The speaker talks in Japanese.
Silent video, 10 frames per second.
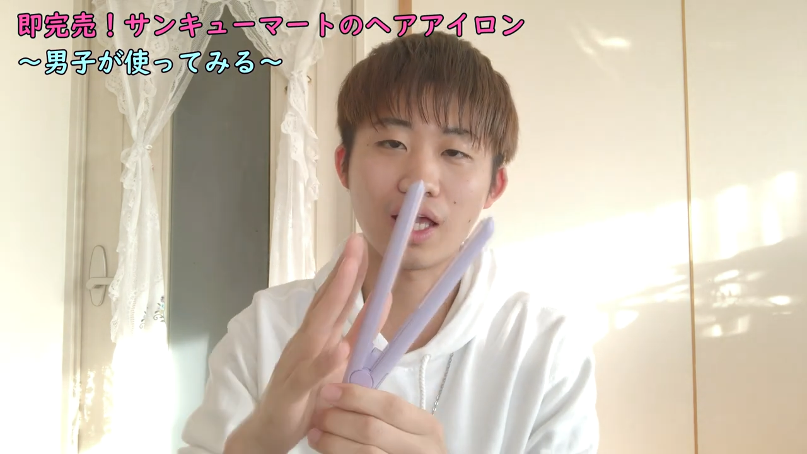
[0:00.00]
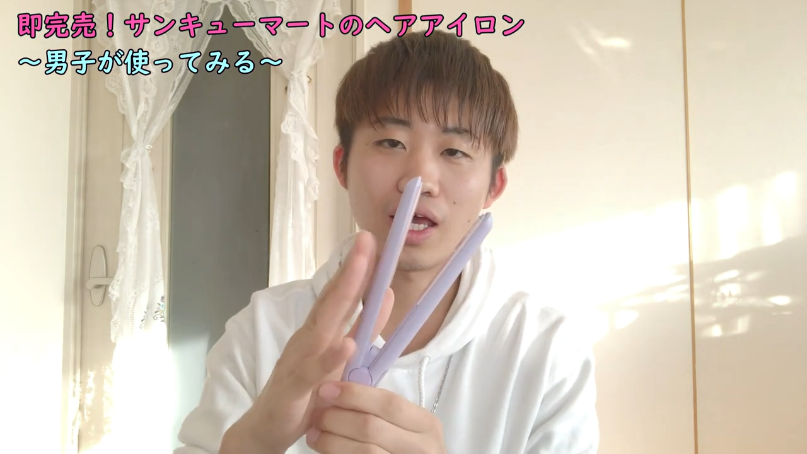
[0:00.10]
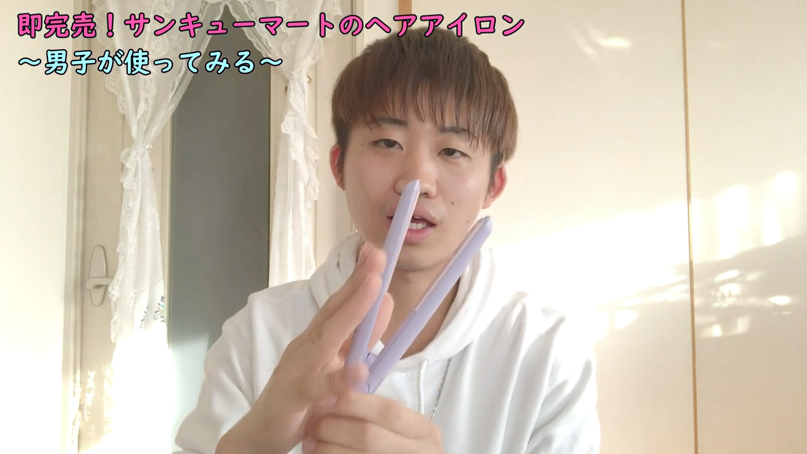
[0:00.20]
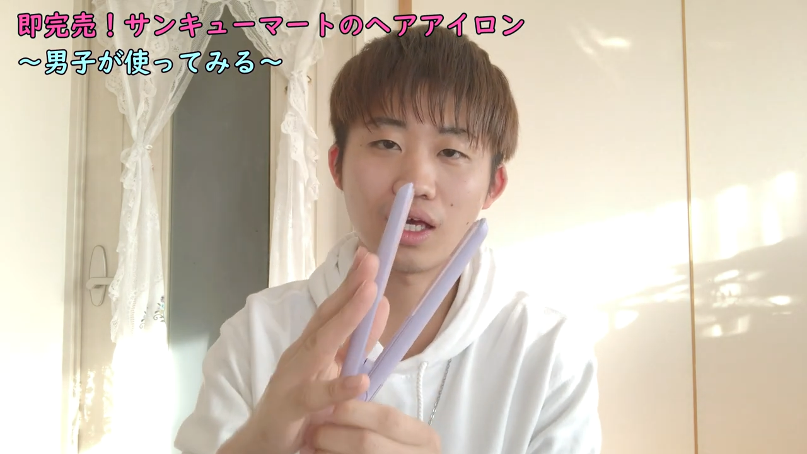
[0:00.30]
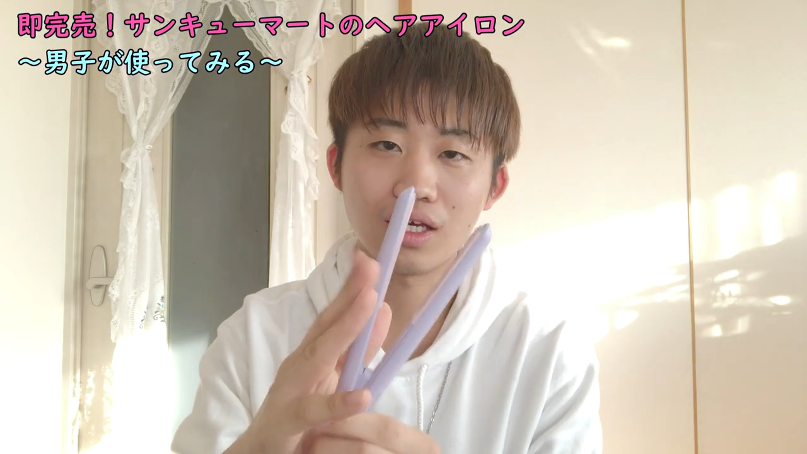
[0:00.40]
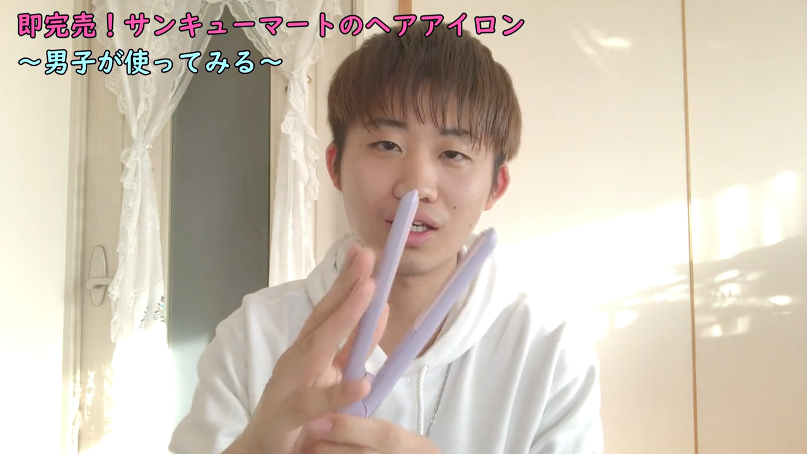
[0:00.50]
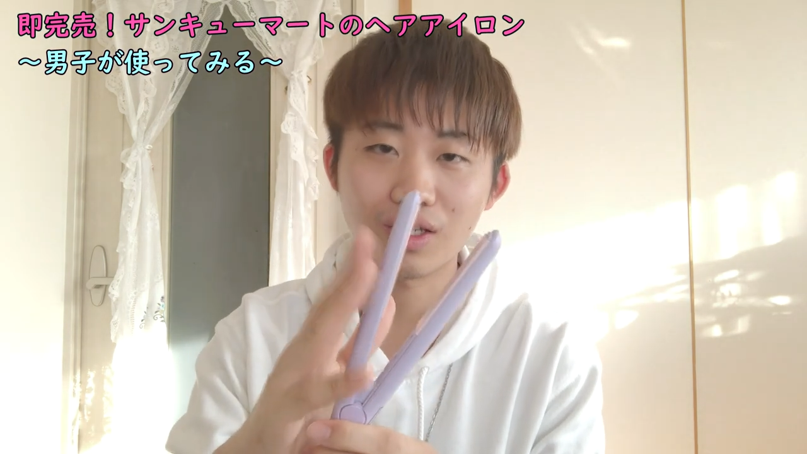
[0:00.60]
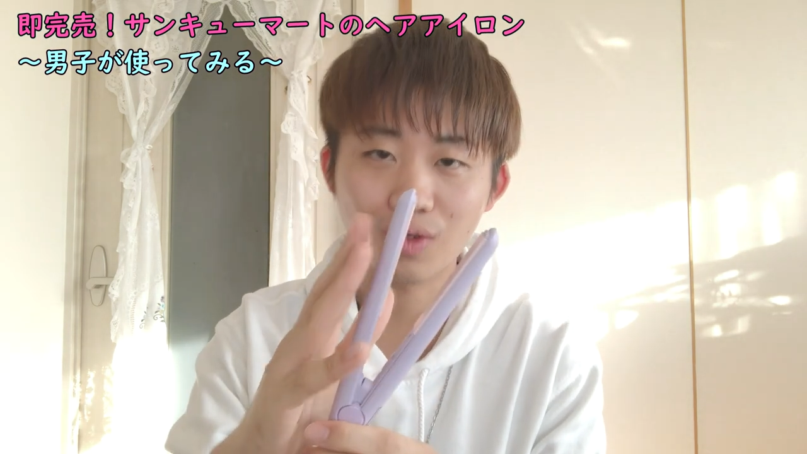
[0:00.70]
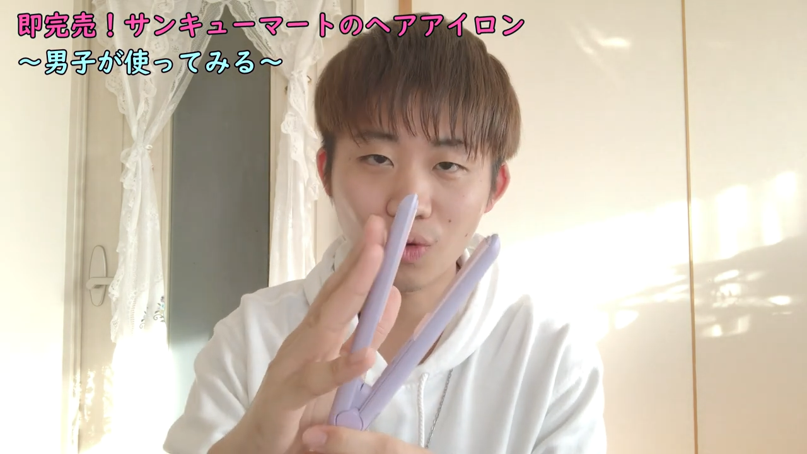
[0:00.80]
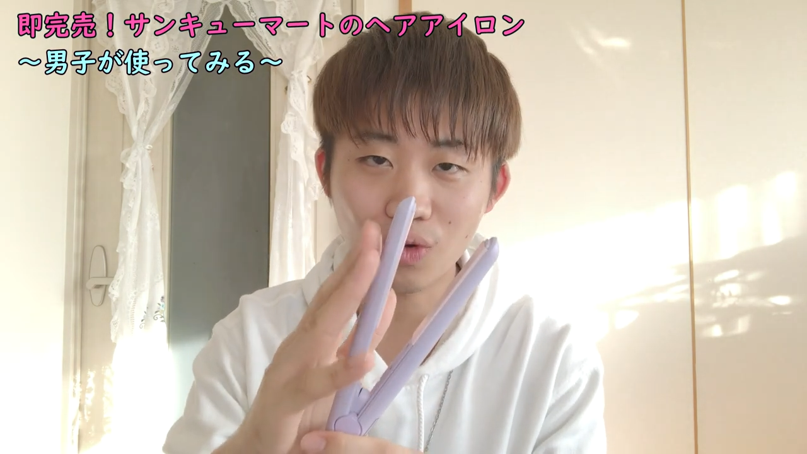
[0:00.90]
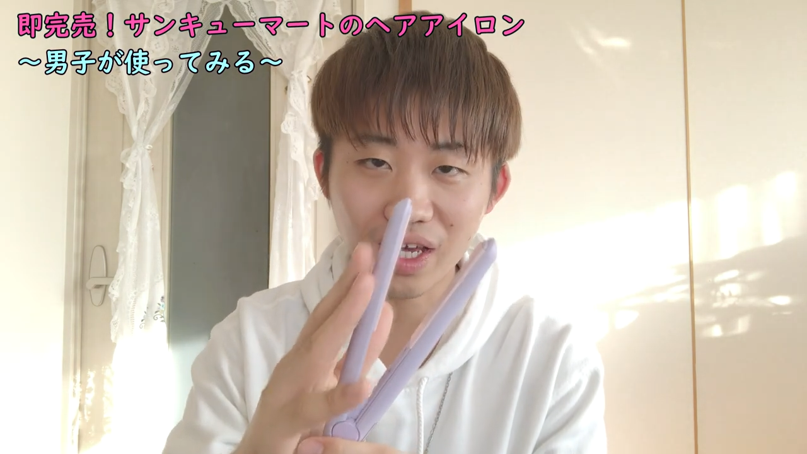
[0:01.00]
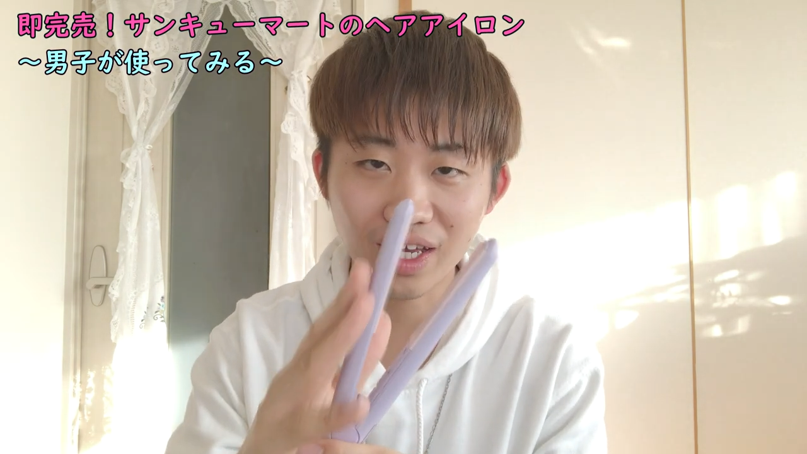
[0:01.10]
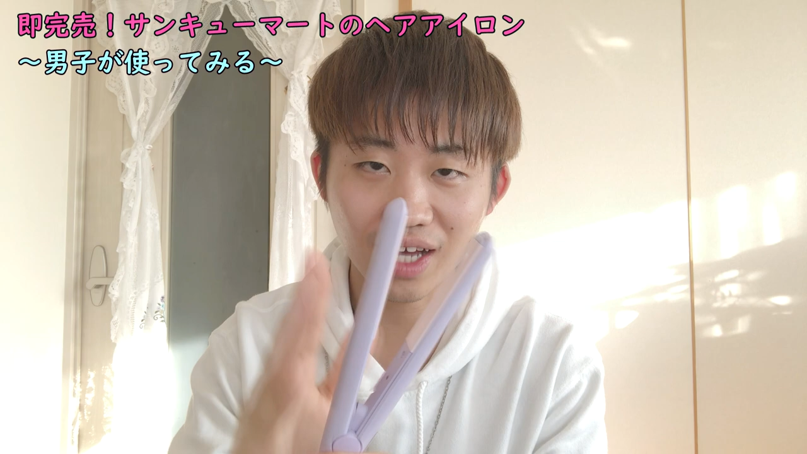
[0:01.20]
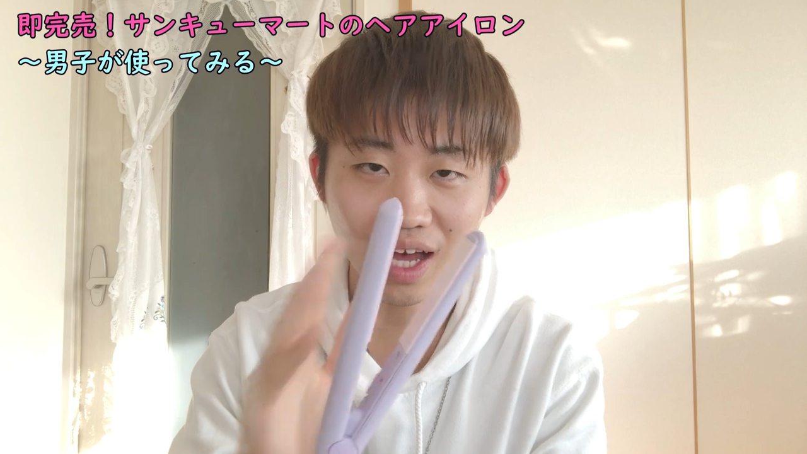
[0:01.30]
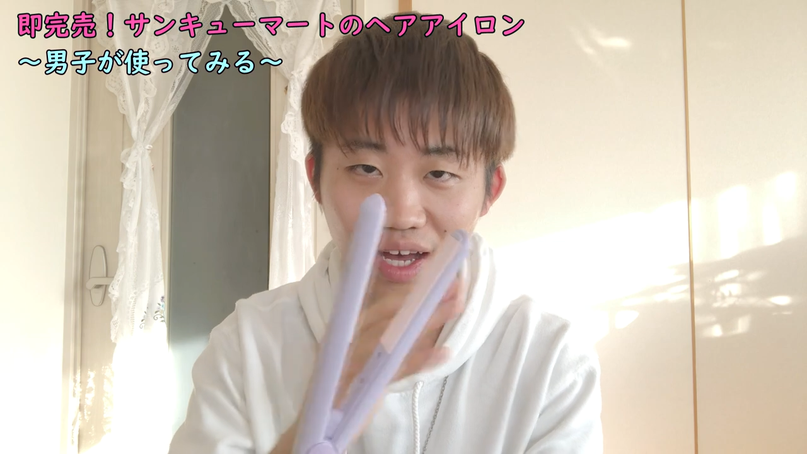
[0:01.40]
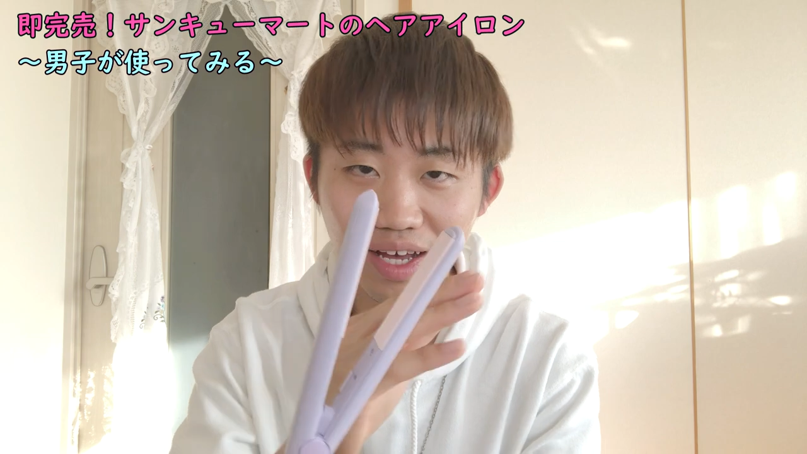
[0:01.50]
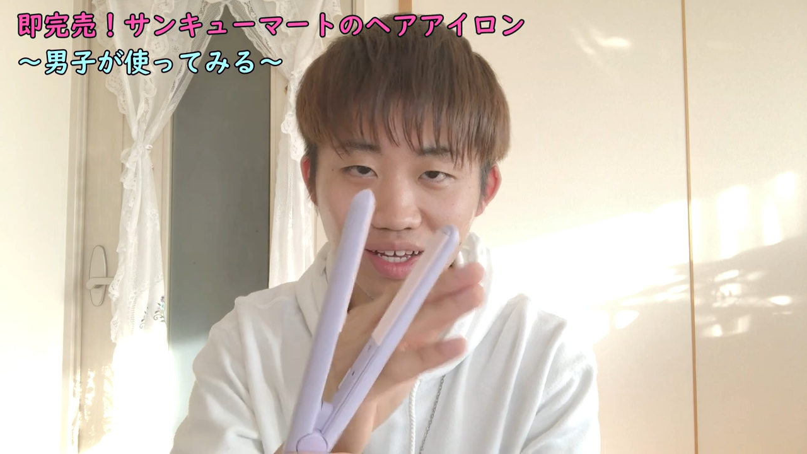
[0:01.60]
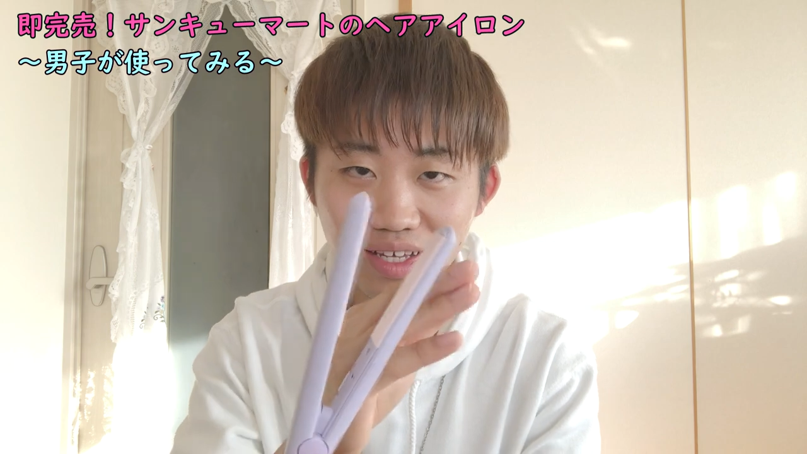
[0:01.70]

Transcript: ねここら辺が